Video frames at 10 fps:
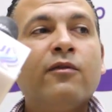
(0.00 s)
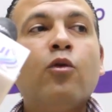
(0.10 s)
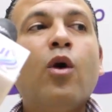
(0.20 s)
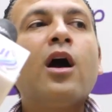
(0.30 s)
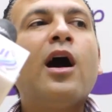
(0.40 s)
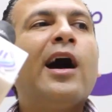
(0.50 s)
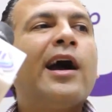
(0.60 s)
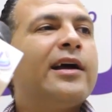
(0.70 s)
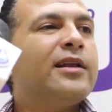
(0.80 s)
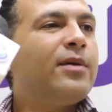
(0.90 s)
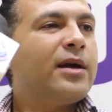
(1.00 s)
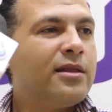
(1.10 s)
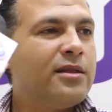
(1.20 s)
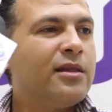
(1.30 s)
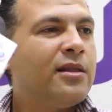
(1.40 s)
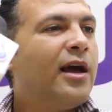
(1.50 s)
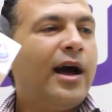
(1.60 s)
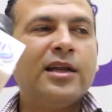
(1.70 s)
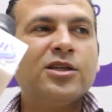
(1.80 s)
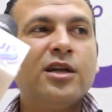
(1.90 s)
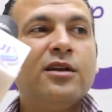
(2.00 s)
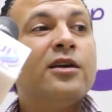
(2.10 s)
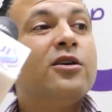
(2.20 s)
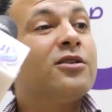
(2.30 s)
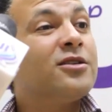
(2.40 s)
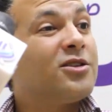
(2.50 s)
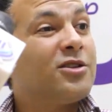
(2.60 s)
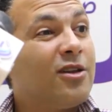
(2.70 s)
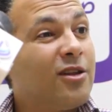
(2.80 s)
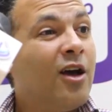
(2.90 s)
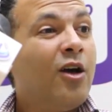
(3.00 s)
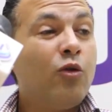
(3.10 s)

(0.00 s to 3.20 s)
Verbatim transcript: في واقعه غريبه جدا علشان ايجار الصاله